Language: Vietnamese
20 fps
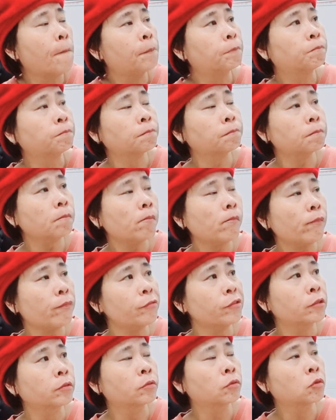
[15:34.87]
và có thể
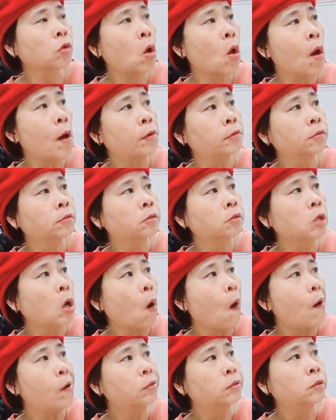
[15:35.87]
thực hiện một số
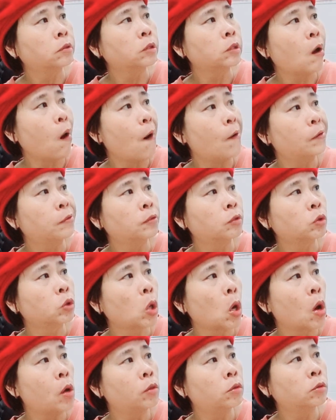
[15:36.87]
nhiệm vụ lãnh sự
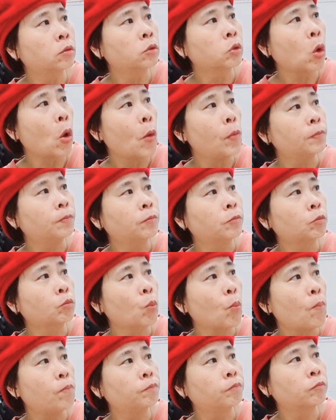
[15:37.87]
tại quốc gia
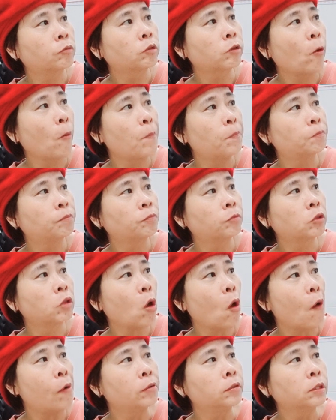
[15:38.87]
nơi đặt trụ
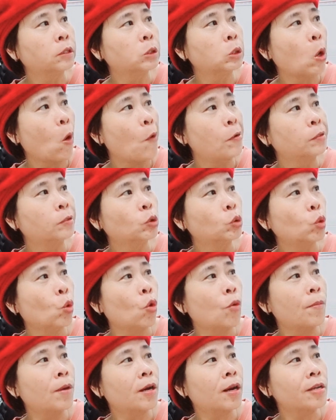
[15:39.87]
sở của tổ chức
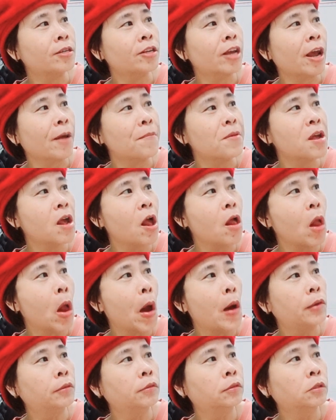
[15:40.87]
quốc tế
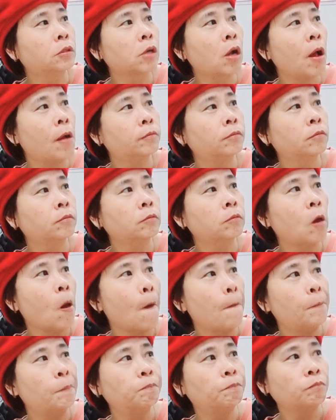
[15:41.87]
theo thỏa thuận
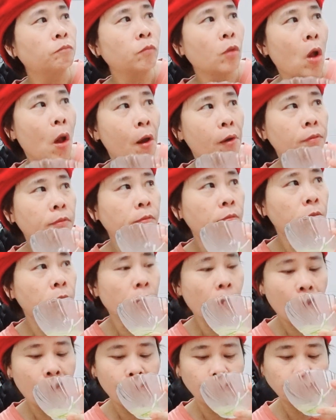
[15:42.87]
giữa nước Cộng hòa xã hội
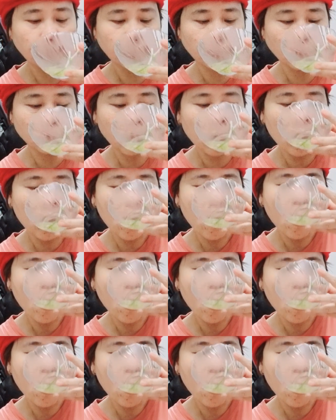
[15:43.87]
chủ nghĩa Việt Nam